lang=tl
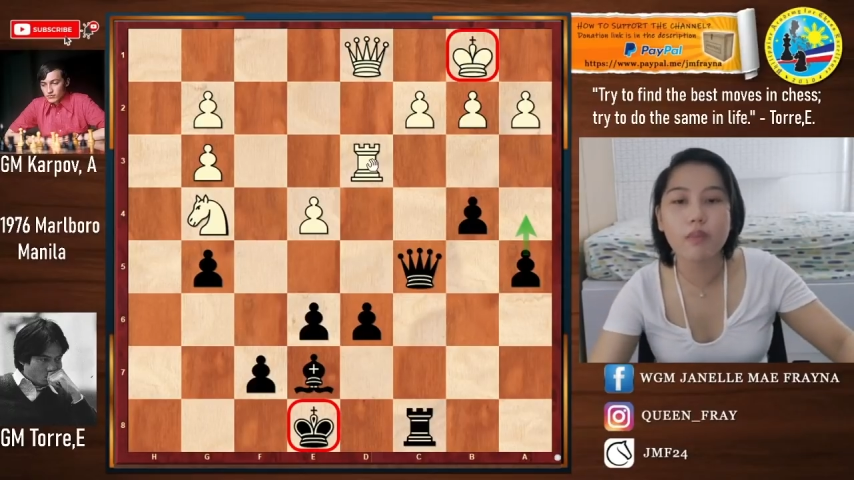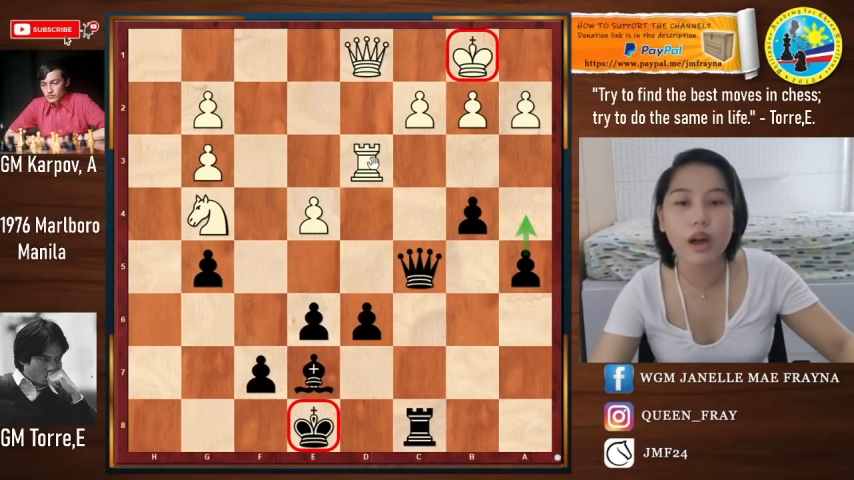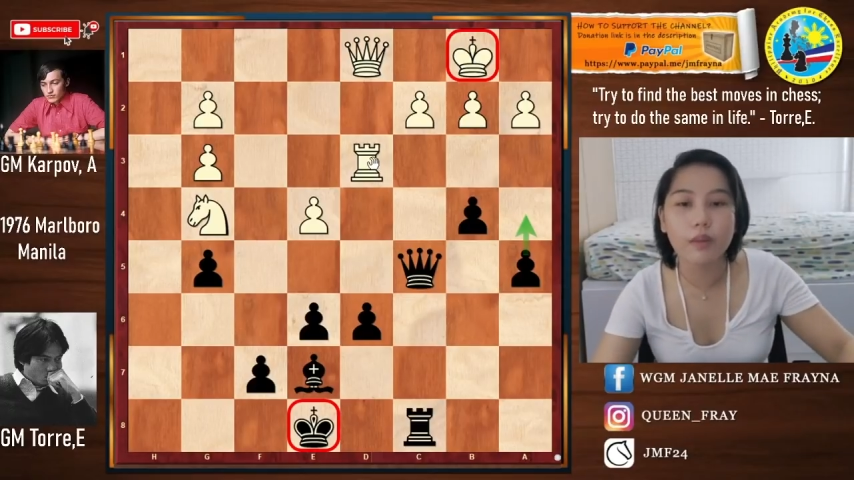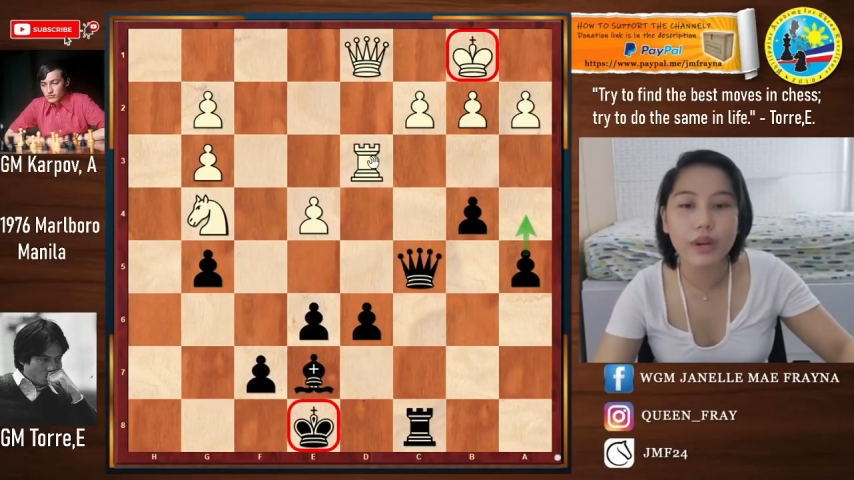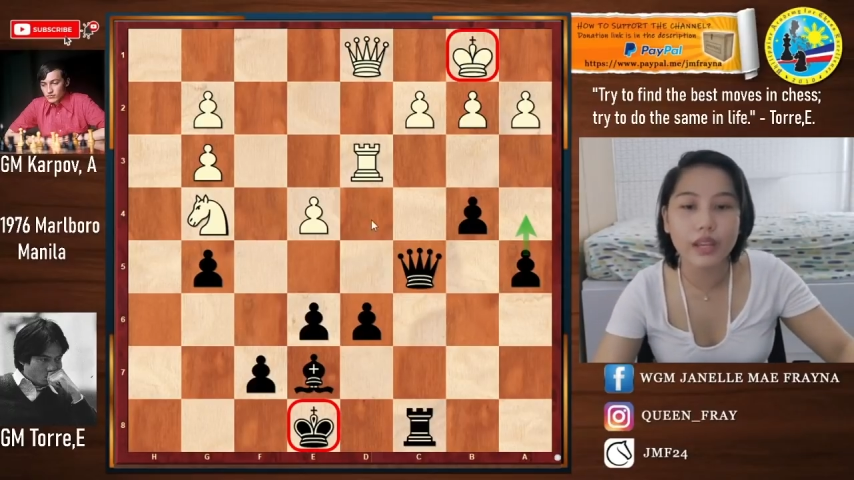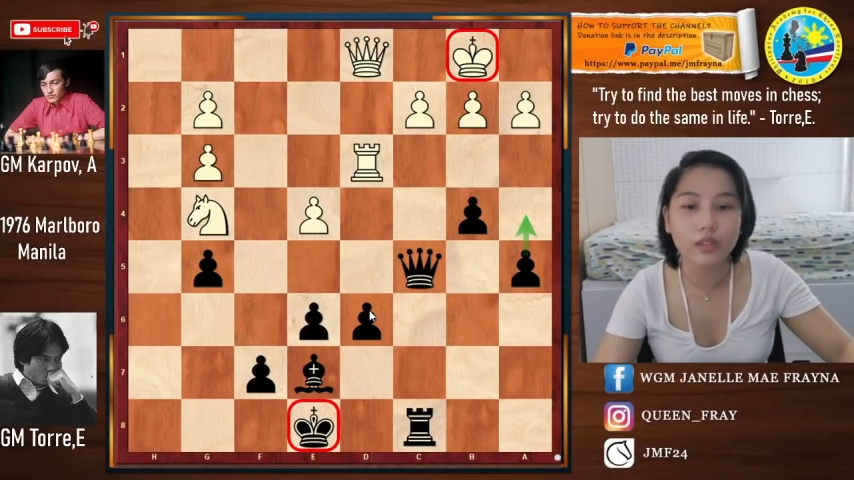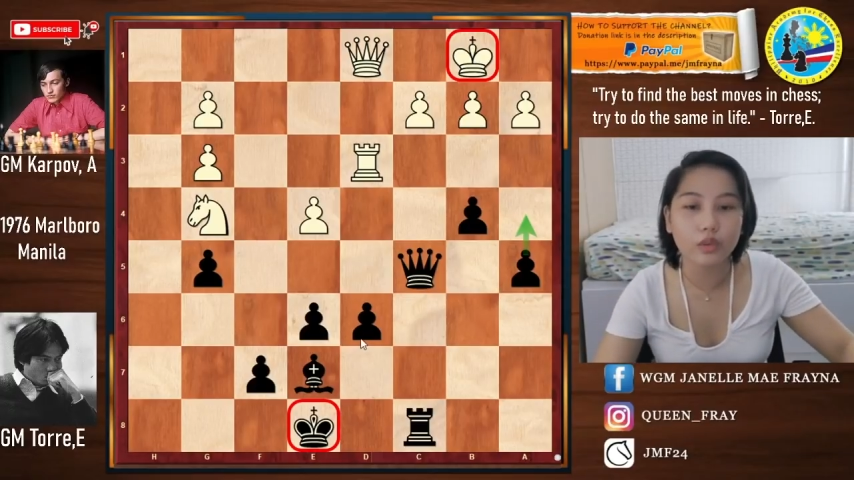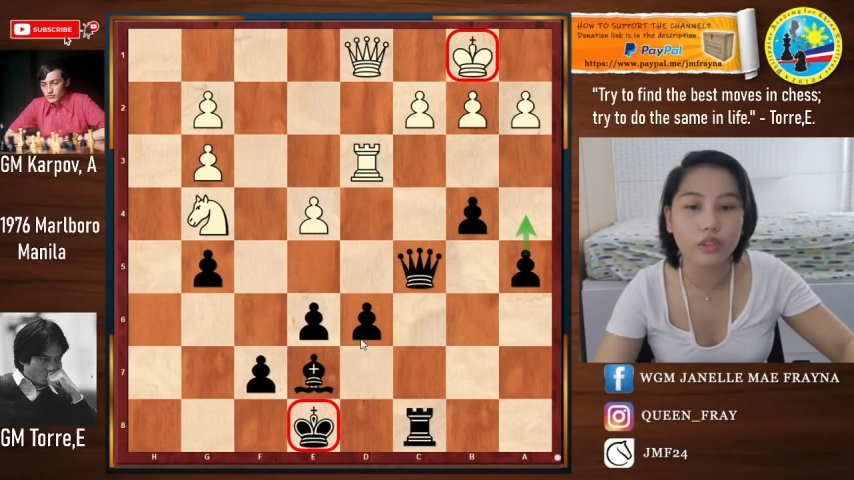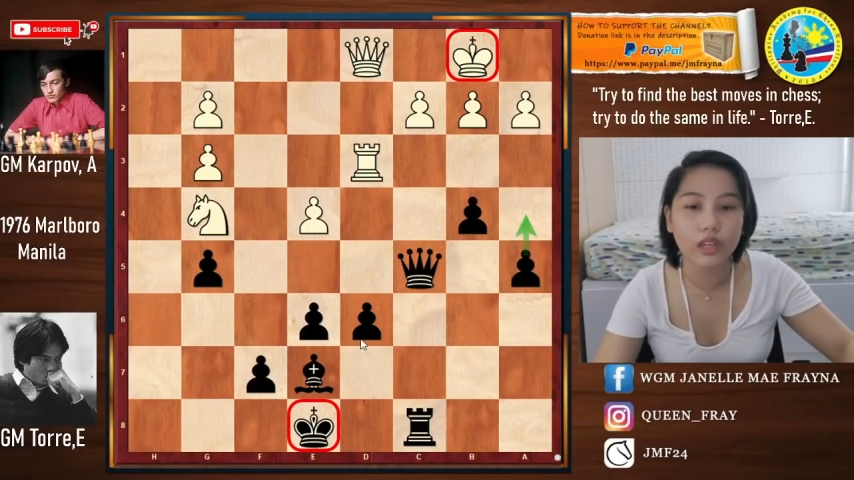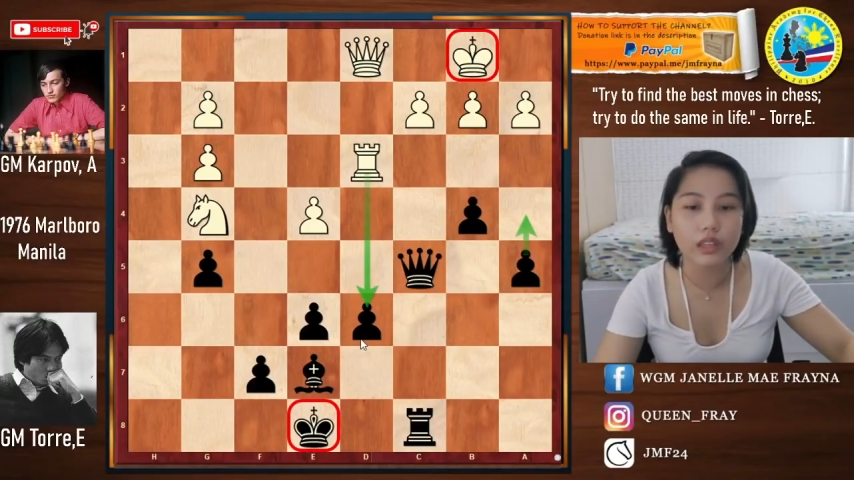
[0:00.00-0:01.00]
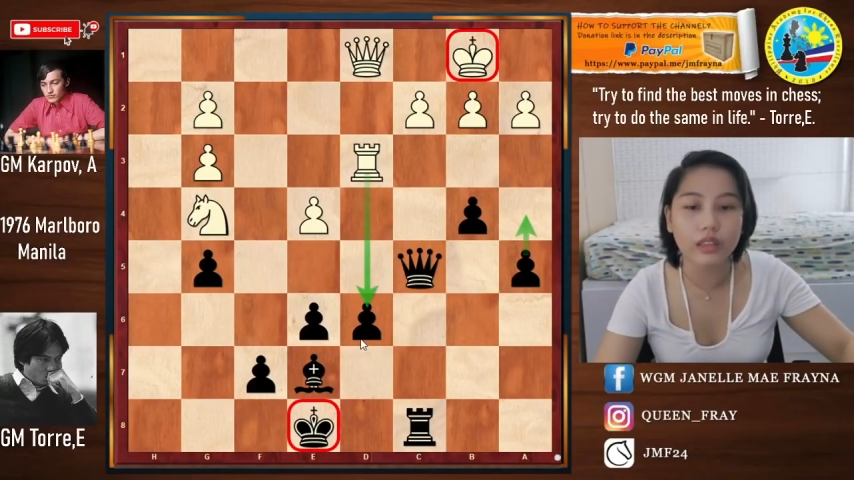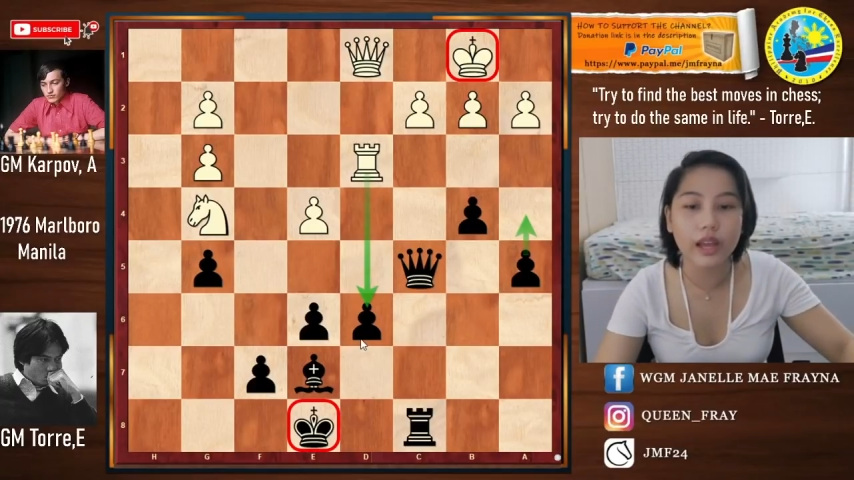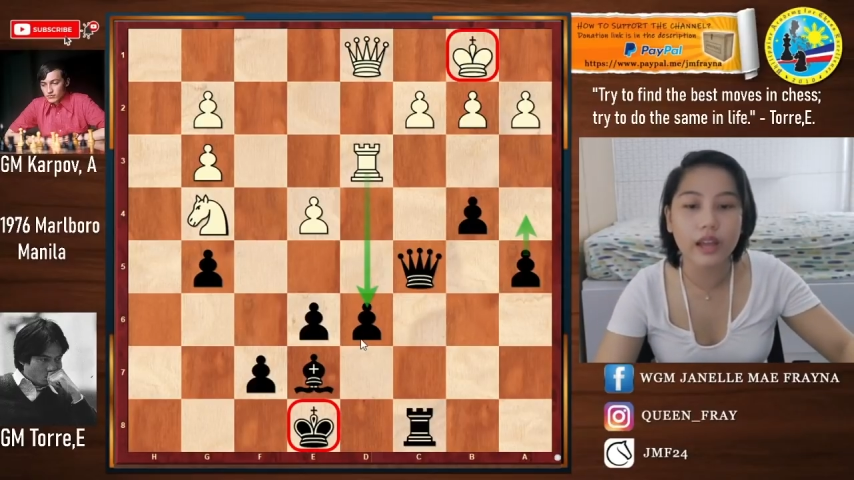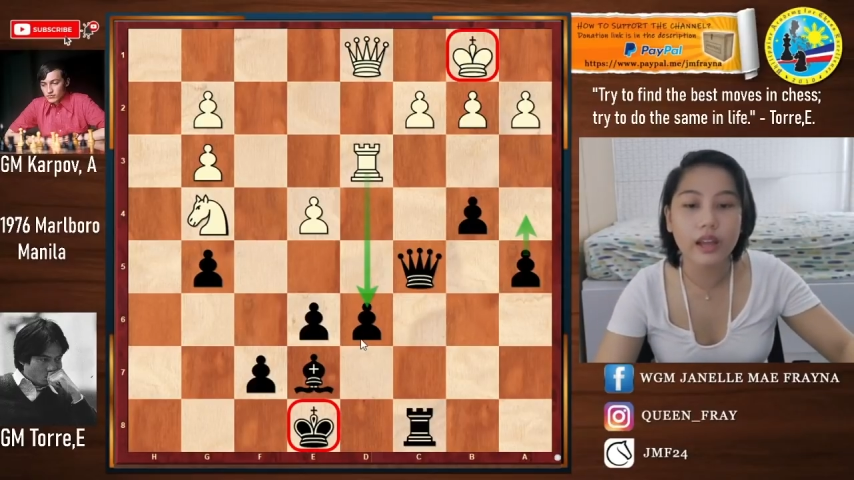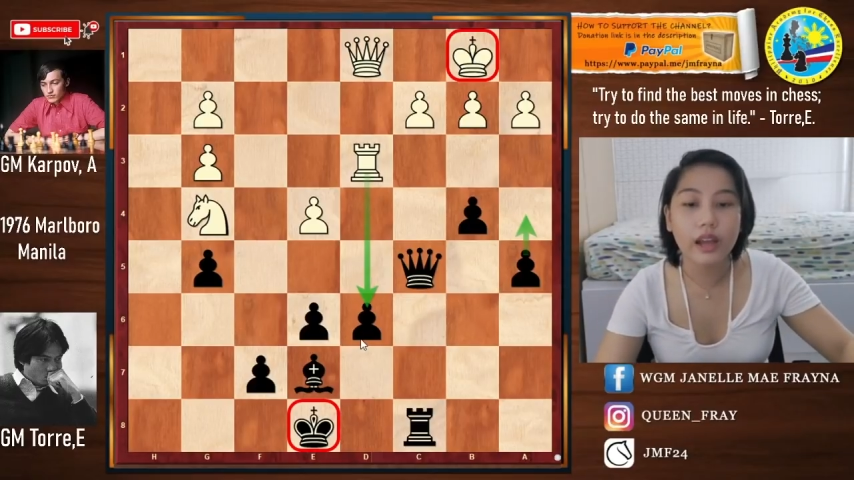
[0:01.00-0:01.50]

makabreakthrough sa gitna